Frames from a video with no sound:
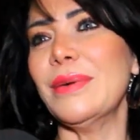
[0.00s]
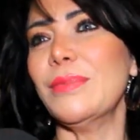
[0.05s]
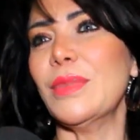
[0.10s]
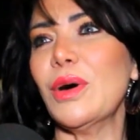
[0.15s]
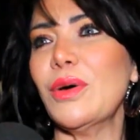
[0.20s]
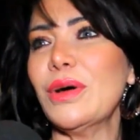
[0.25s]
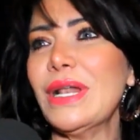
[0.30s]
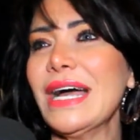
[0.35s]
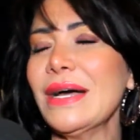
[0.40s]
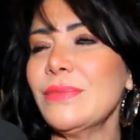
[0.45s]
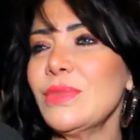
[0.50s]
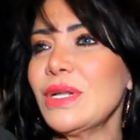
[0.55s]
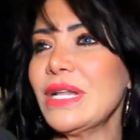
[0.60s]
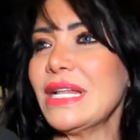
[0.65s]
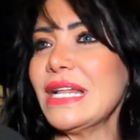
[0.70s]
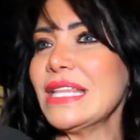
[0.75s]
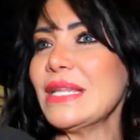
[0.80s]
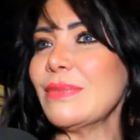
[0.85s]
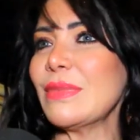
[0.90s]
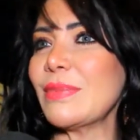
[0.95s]
ما هو الحمد
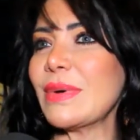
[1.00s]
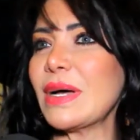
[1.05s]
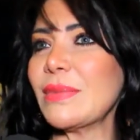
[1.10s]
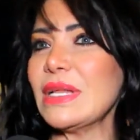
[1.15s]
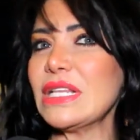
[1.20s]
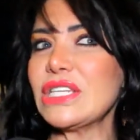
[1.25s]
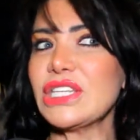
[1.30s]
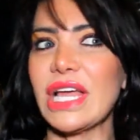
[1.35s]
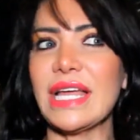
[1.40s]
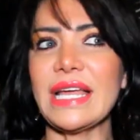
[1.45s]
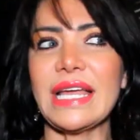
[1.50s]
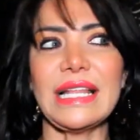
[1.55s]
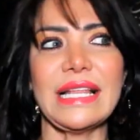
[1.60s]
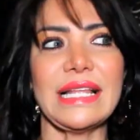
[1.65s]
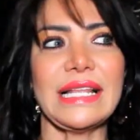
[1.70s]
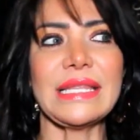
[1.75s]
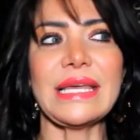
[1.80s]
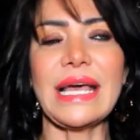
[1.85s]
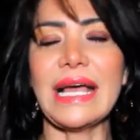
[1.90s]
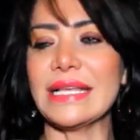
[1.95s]
لله انا ما بعملش حاجه
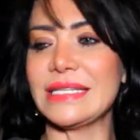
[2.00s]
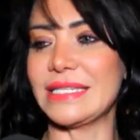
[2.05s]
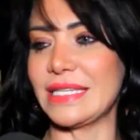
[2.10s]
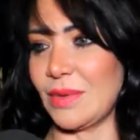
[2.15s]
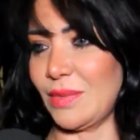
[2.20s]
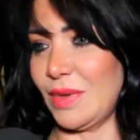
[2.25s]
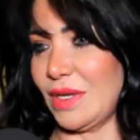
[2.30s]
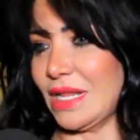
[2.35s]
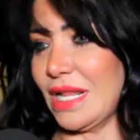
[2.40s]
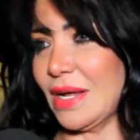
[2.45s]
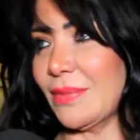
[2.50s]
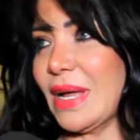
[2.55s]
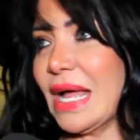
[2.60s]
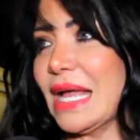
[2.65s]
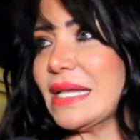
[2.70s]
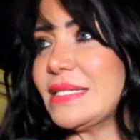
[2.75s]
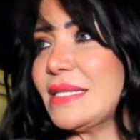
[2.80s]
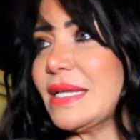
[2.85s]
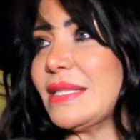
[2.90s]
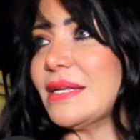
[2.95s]
الا اللي انا حاسه بيه لما
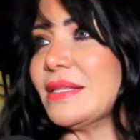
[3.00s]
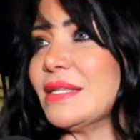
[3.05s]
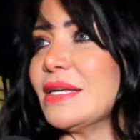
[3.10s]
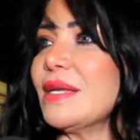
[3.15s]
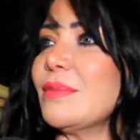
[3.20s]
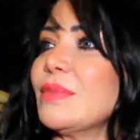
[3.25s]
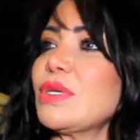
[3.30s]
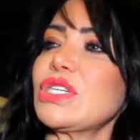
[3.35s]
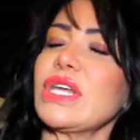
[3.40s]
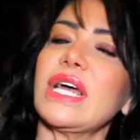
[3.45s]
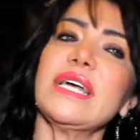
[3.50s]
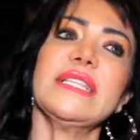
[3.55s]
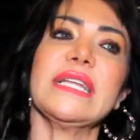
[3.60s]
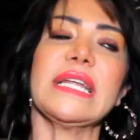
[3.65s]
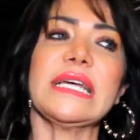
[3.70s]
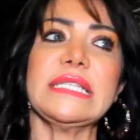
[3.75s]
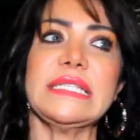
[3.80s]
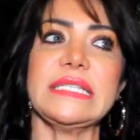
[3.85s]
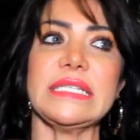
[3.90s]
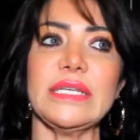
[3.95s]
حسيت ان انا مش
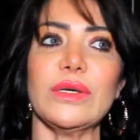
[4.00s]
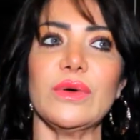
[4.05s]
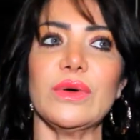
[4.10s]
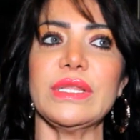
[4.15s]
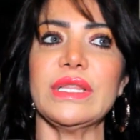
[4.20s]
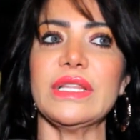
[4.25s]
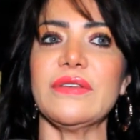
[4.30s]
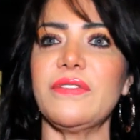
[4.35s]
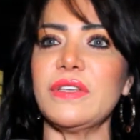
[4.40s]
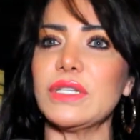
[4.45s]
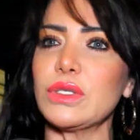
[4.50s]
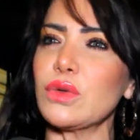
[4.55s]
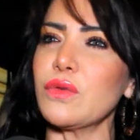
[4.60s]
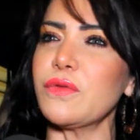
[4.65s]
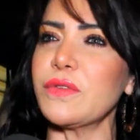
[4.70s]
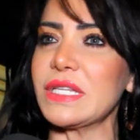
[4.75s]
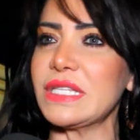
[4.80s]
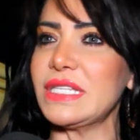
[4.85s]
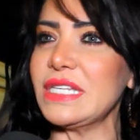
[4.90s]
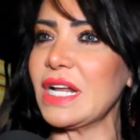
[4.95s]
قادره ادي وان في
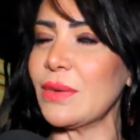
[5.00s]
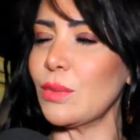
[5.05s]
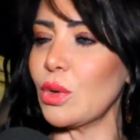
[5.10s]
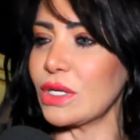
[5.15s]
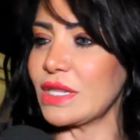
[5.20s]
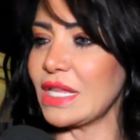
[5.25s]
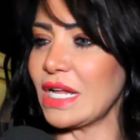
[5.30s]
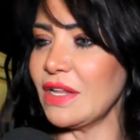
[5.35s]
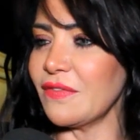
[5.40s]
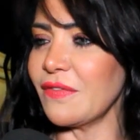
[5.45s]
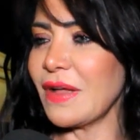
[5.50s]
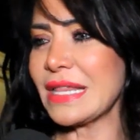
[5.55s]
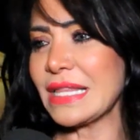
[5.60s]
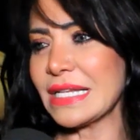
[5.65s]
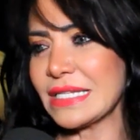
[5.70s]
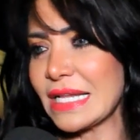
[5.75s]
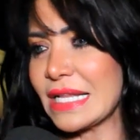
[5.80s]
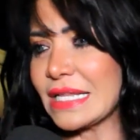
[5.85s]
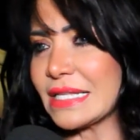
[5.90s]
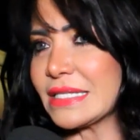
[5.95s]
ظروف كتيره مختلفه
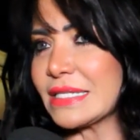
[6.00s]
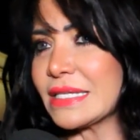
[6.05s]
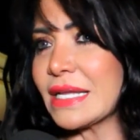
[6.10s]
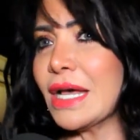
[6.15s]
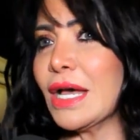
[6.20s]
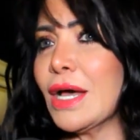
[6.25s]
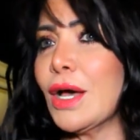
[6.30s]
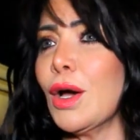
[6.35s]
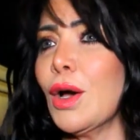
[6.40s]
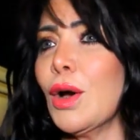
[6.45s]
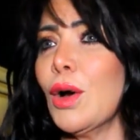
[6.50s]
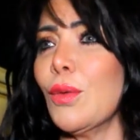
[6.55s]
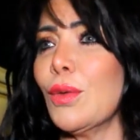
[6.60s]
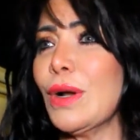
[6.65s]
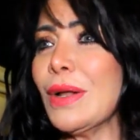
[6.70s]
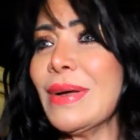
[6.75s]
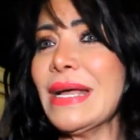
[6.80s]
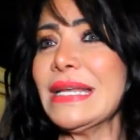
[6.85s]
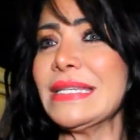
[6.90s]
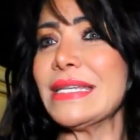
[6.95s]
اعتزلت
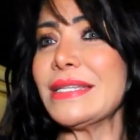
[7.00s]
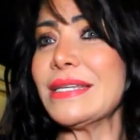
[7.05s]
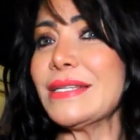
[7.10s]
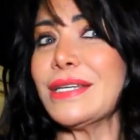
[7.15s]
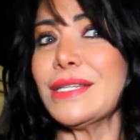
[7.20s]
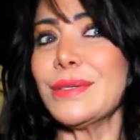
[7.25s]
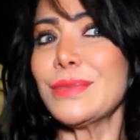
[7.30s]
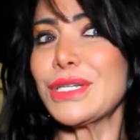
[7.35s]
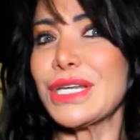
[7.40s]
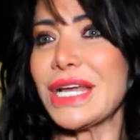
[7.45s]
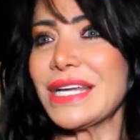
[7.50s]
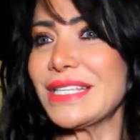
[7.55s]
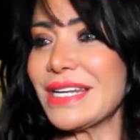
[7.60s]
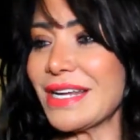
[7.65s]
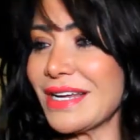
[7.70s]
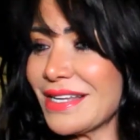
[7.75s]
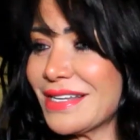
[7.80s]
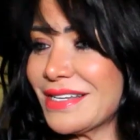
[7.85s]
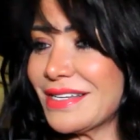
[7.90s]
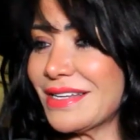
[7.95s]
ولما حسيت ان انا مش
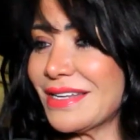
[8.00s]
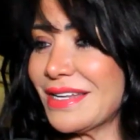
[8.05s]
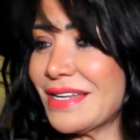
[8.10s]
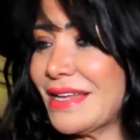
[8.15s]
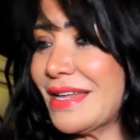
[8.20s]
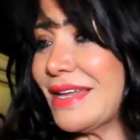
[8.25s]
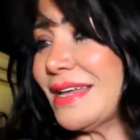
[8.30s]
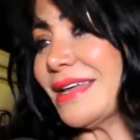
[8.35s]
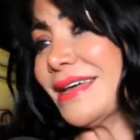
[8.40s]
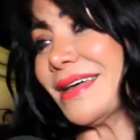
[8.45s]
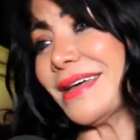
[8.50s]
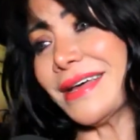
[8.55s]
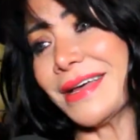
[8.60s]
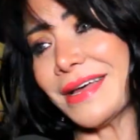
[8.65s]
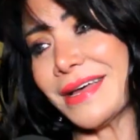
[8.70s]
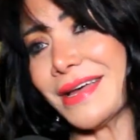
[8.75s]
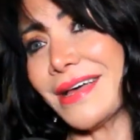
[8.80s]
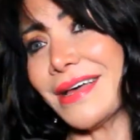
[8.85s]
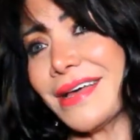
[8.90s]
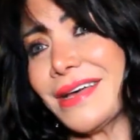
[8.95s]
قادره
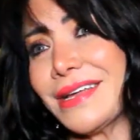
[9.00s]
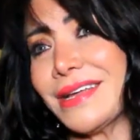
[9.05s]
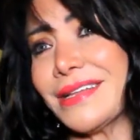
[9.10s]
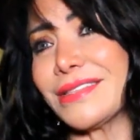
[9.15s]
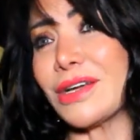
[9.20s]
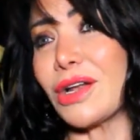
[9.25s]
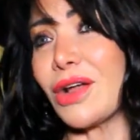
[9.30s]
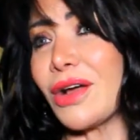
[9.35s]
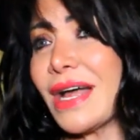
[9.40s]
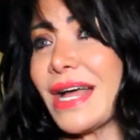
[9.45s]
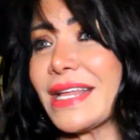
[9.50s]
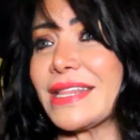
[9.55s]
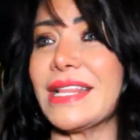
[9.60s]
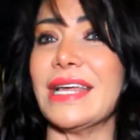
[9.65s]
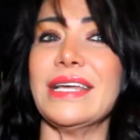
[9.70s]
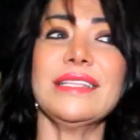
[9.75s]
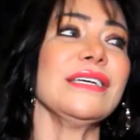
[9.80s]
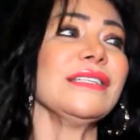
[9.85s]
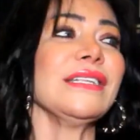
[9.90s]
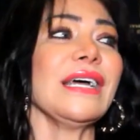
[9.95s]
أه تراجعت
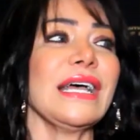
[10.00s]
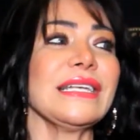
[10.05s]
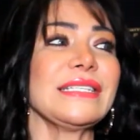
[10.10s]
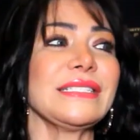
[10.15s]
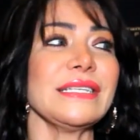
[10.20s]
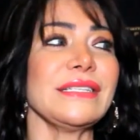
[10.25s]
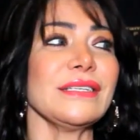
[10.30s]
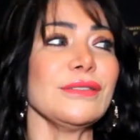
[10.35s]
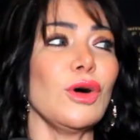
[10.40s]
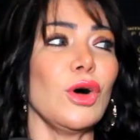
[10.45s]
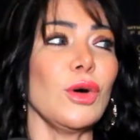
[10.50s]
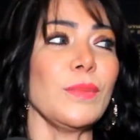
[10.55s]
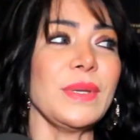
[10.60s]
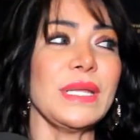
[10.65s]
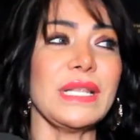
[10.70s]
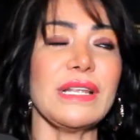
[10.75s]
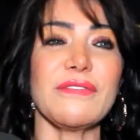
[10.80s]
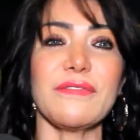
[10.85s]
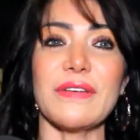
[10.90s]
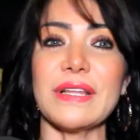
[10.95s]
لان انا حسيت ان
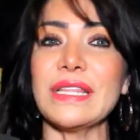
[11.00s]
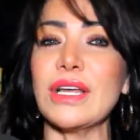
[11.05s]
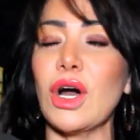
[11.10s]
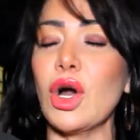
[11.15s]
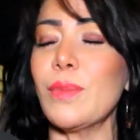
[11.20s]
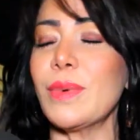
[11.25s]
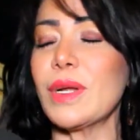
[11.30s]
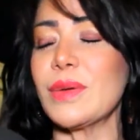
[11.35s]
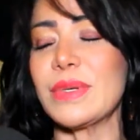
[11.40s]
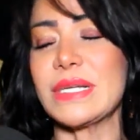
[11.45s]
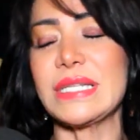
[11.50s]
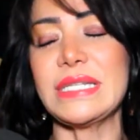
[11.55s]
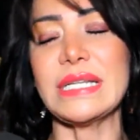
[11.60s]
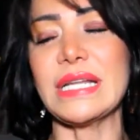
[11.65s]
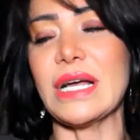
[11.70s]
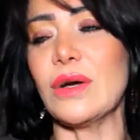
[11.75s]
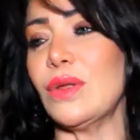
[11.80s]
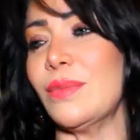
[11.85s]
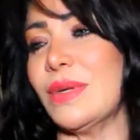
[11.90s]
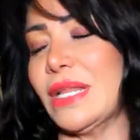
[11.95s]
حبي للفن اكبر
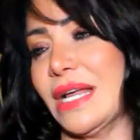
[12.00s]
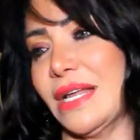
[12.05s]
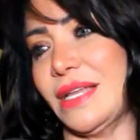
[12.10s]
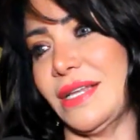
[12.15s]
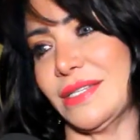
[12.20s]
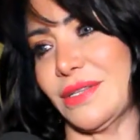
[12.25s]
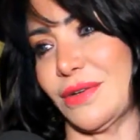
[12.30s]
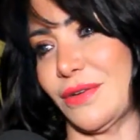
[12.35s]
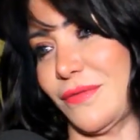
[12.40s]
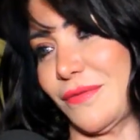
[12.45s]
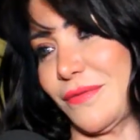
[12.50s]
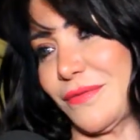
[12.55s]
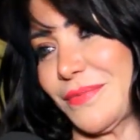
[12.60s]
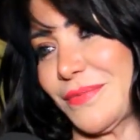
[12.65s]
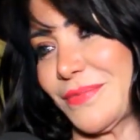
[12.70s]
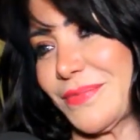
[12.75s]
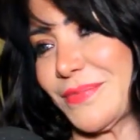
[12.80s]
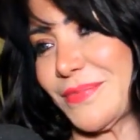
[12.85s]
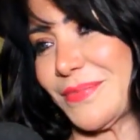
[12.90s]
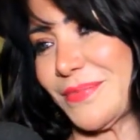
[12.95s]
بكتير قوي من اي ظرف
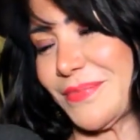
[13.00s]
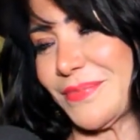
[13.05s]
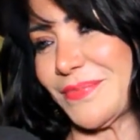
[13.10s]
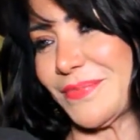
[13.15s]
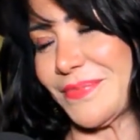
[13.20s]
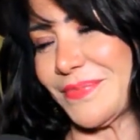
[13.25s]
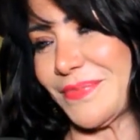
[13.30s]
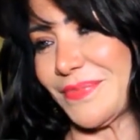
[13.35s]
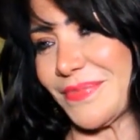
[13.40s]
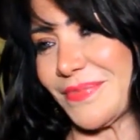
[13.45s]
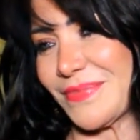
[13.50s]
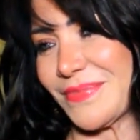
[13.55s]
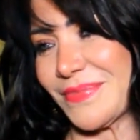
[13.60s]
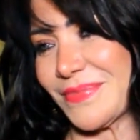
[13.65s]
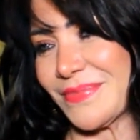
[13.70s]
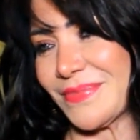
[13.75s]
بس حسيت